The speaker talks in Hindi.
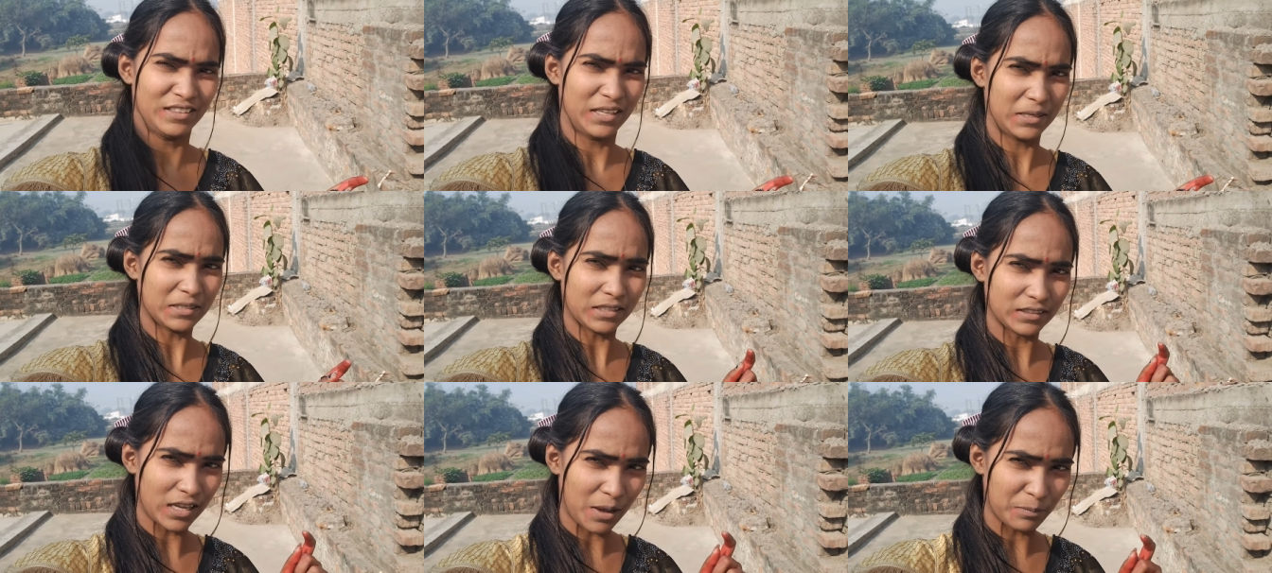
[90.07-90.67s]
देख
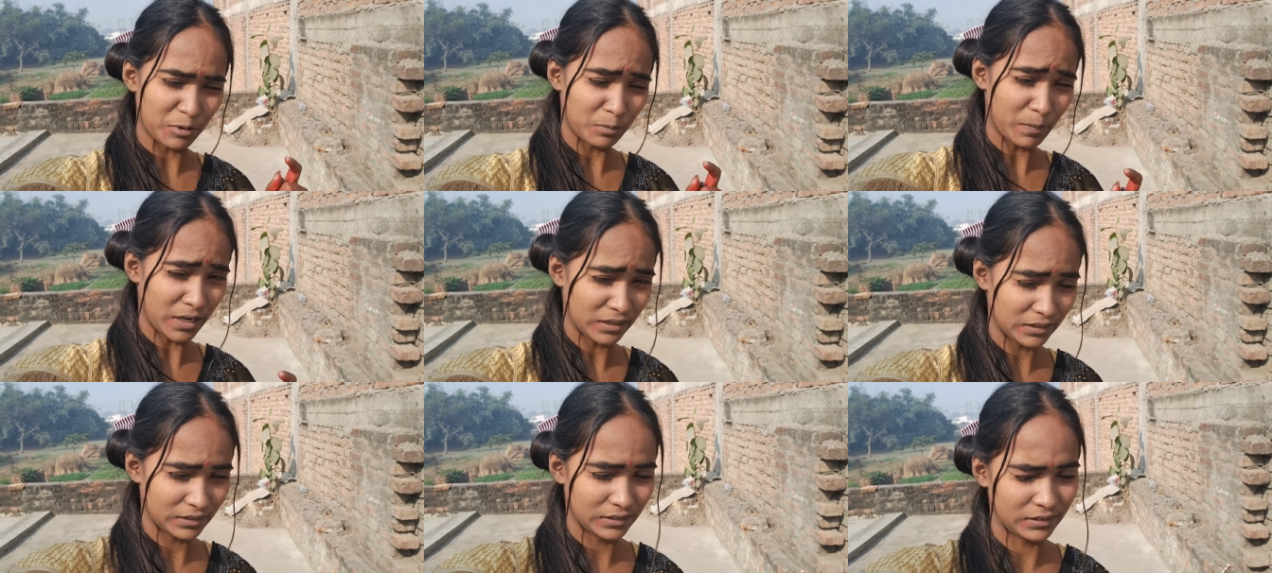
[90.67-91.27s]
सकते हैं आप लोग
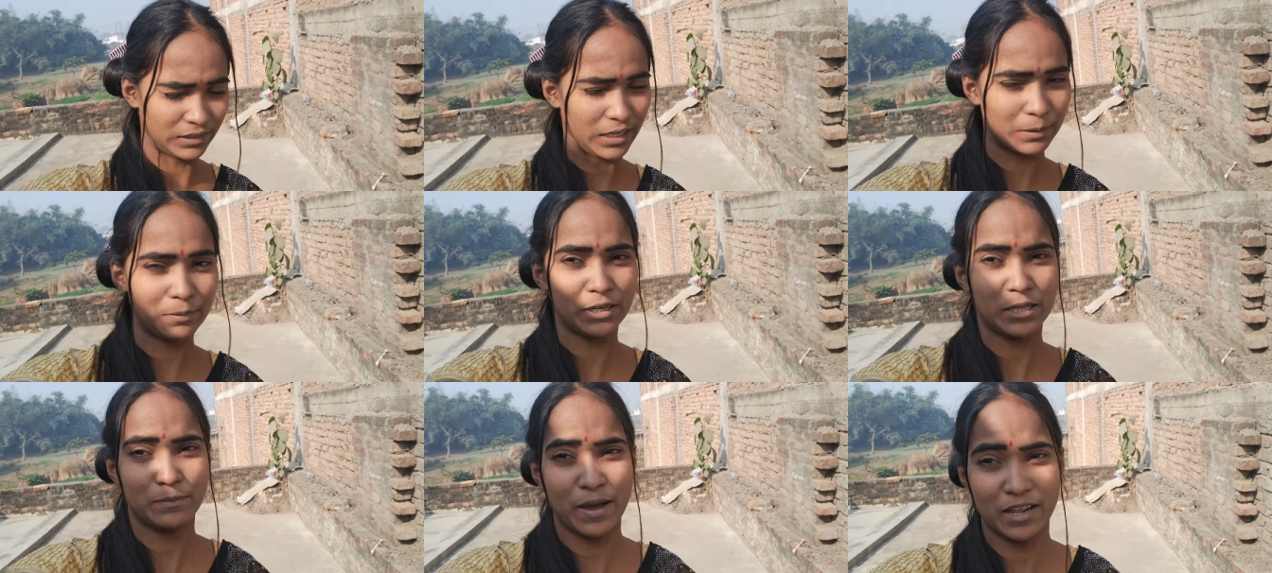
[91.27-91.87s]
मैं देख
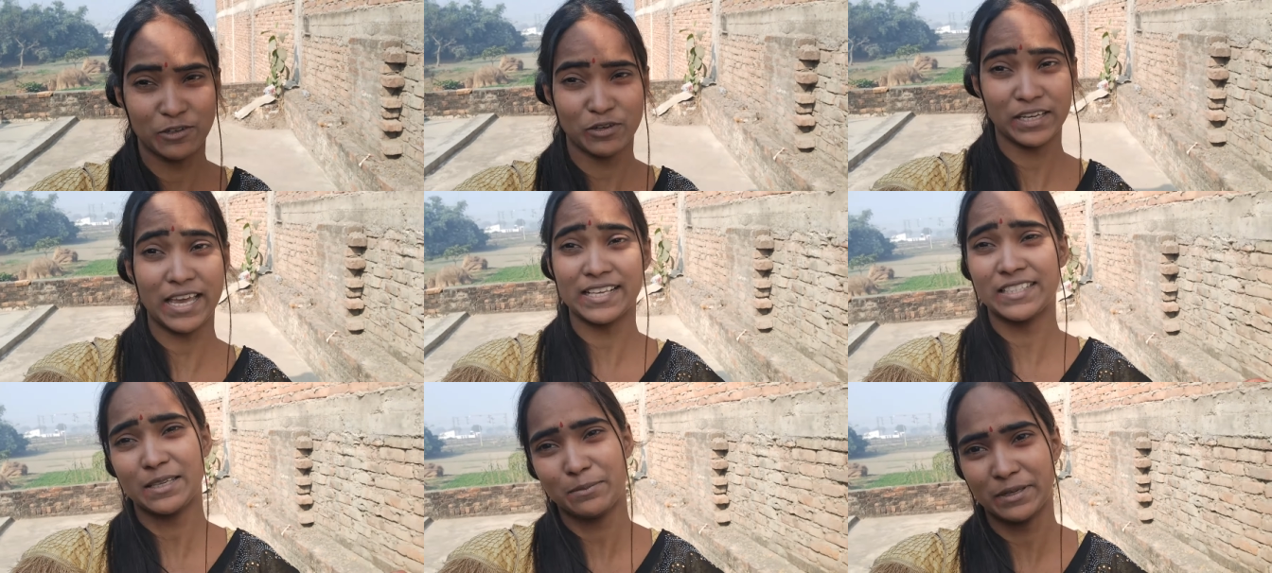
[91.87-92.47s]
भी नहीं पा रही हूँ
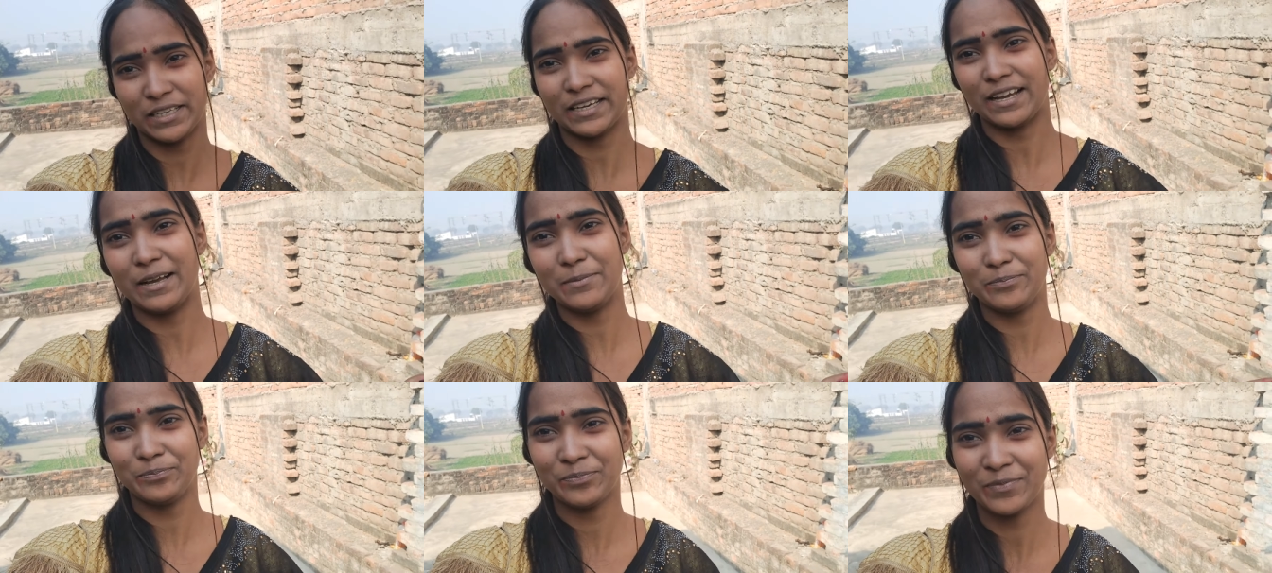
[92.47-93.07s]
कैसे
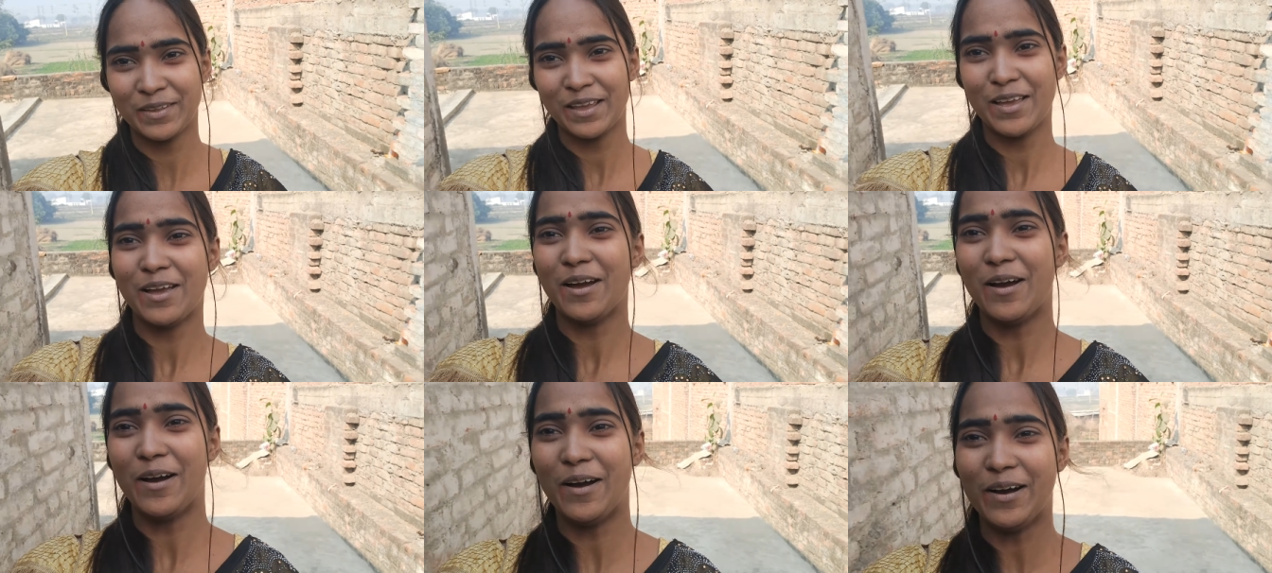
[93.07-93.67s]
बनेगा
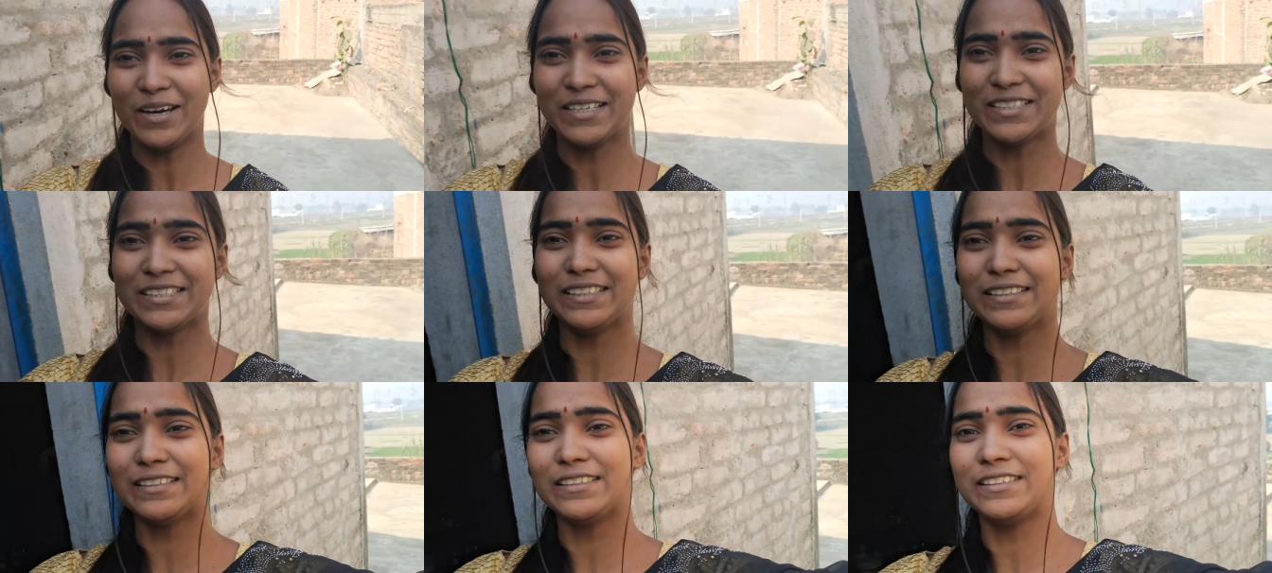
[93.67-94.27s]

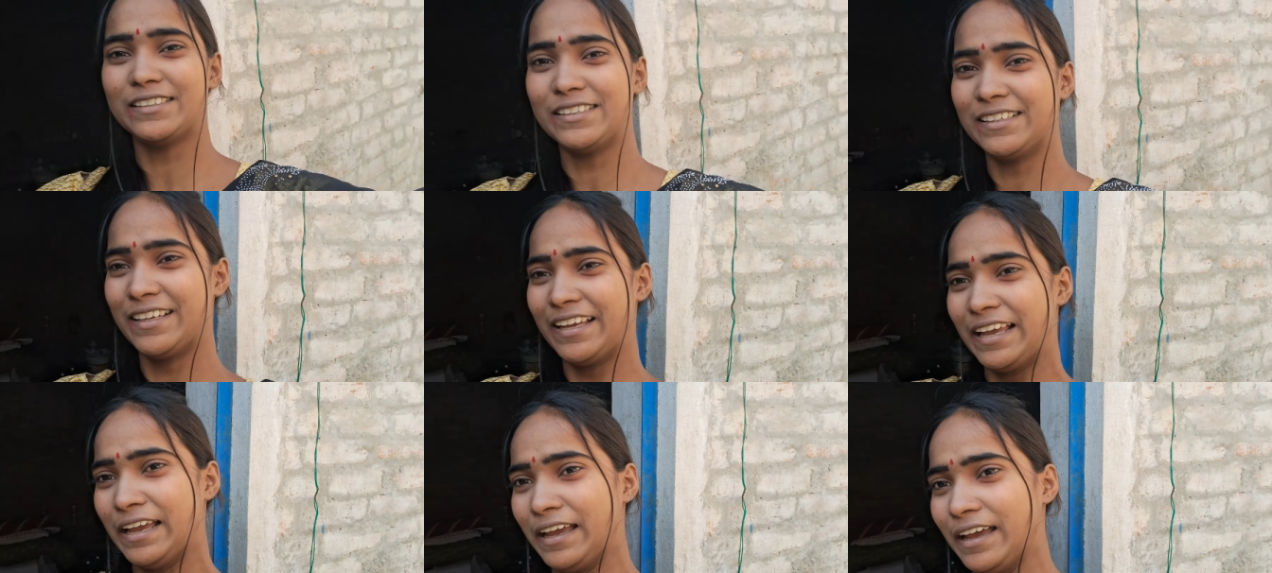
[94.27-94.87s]
और
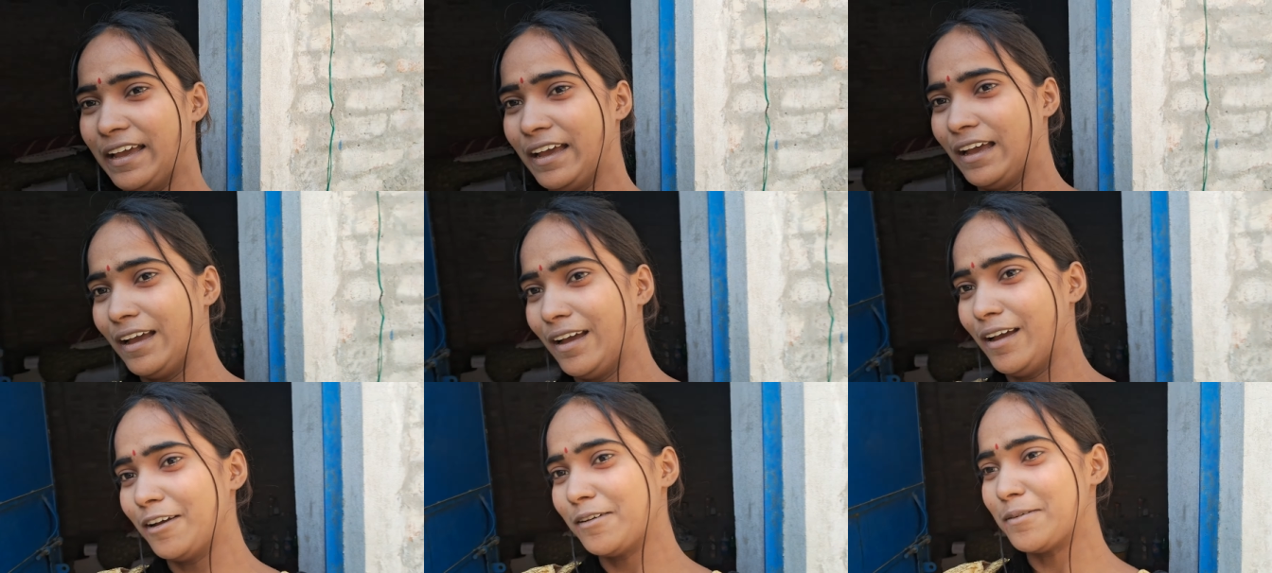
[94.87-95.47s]

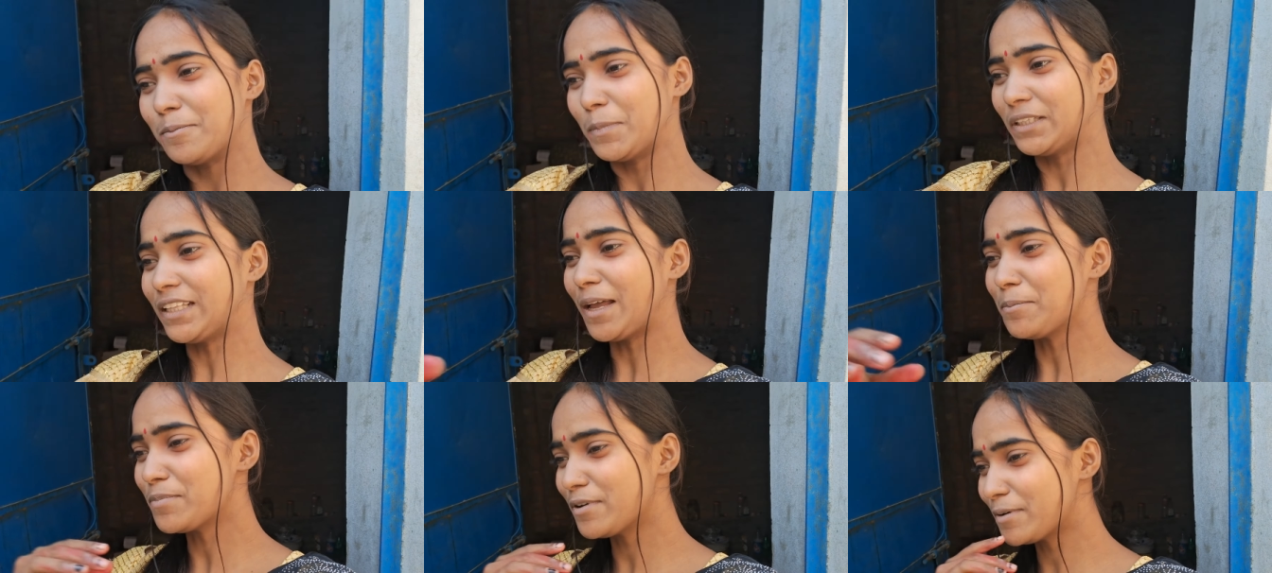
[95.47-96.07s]

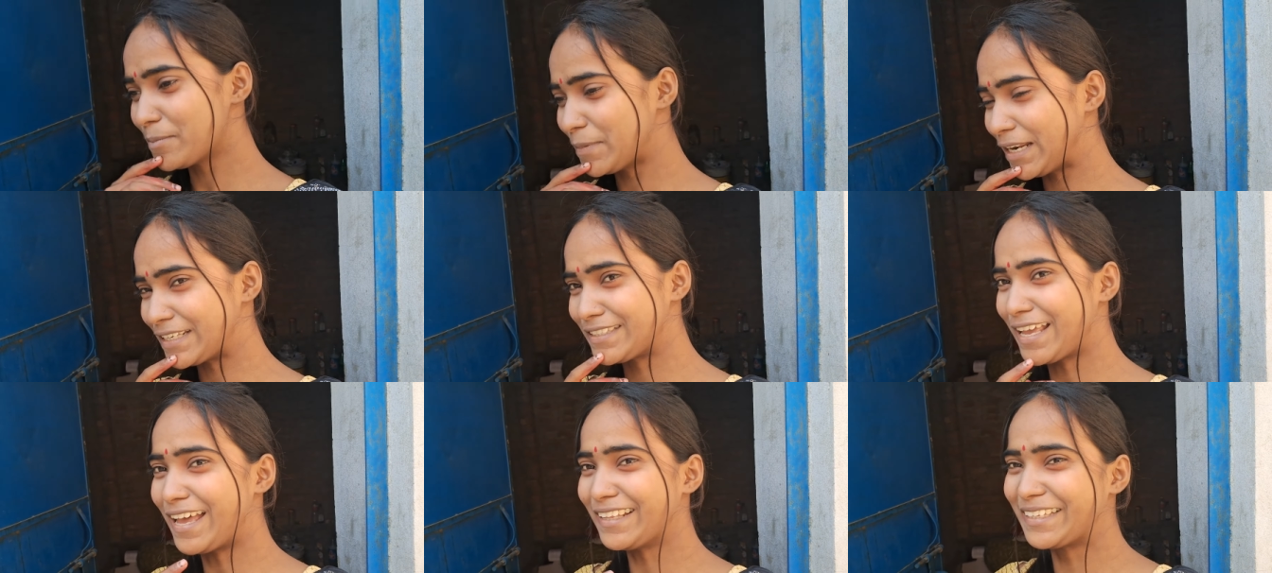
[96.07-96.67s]
मतलब
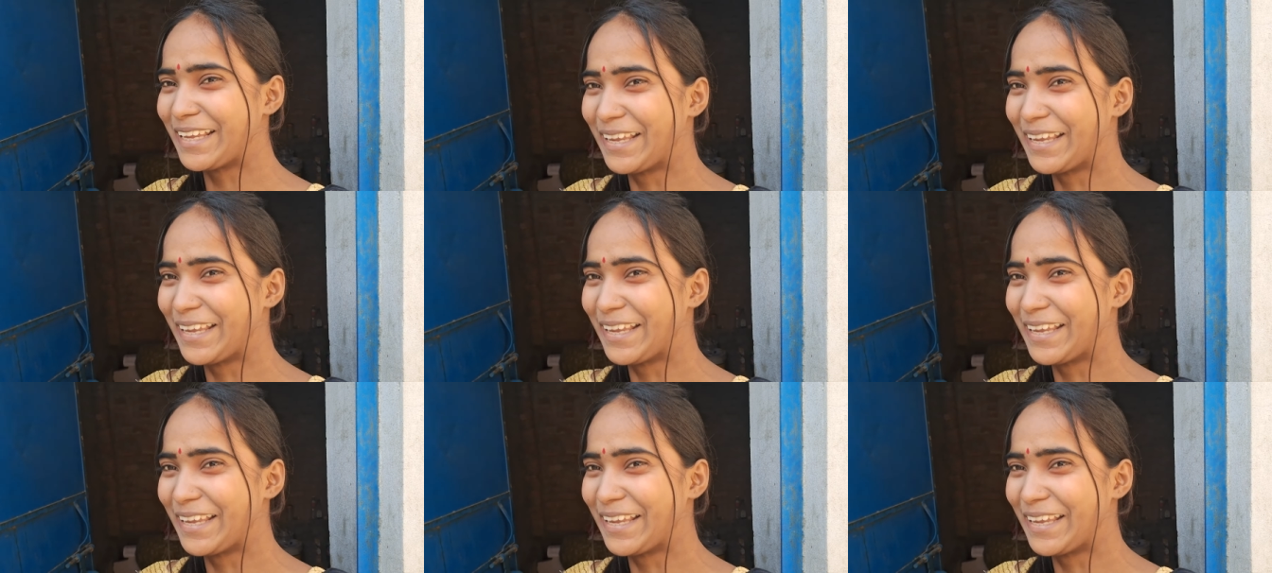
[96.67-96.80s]
मेरे साथ